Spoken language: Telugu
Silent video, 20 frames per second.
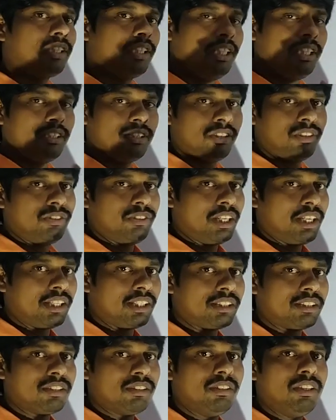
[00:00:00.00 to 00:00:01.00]

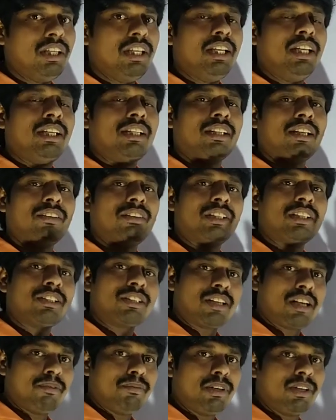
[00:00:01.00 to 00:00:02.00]
ఈసోఫాగస్ తర్వాత
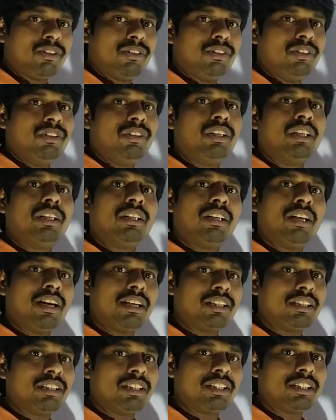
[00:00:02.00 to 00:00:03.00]
స్టమక్
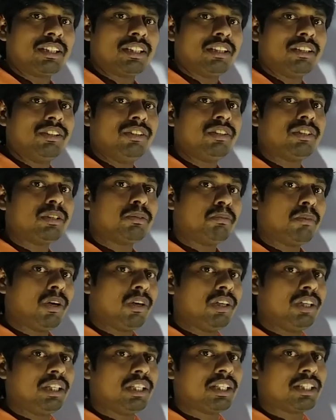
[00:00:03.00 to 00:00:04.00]
లార్జ్ ఇంటెస్టైన్
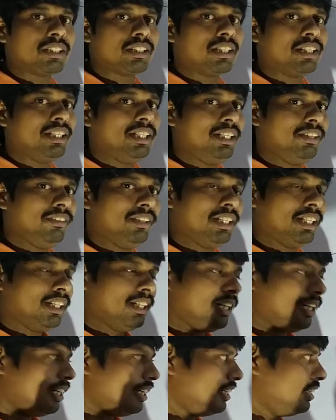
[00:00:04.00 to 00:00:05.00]
స్మాల్ ఇంటెస్టైన్ ఈ
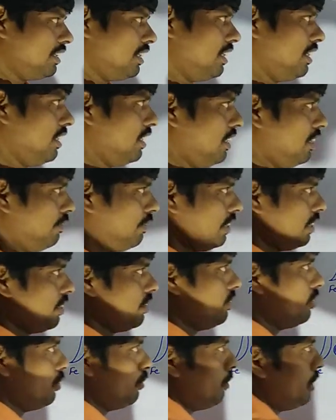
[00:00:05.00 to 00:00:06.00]
విధంగా జనరల్గా
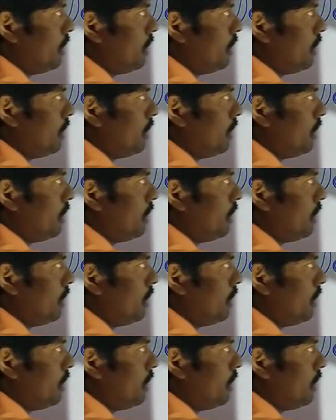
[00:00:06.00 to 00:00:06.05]
మనకు